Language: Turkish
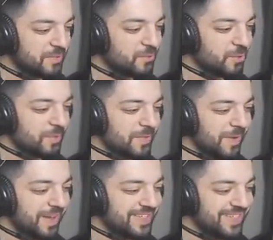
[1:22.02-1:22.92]
bir durup
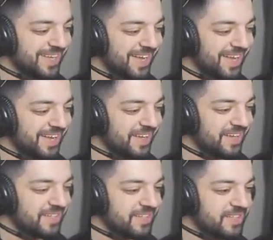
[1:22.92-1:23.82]
bir baktı ya.
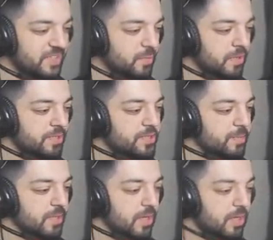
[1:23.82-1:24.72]
Dedi ki bu ne
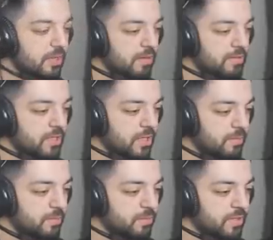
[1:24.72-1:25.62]
şimdi ya?
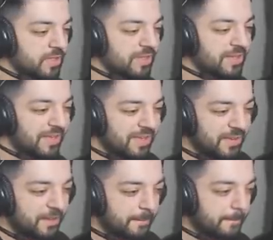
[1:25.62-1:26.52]
Şaka mı bu dedi.
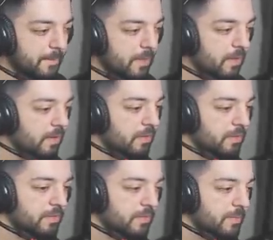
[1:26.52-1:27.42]

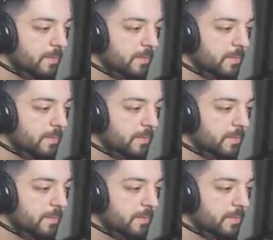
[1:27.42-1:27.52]
Oo.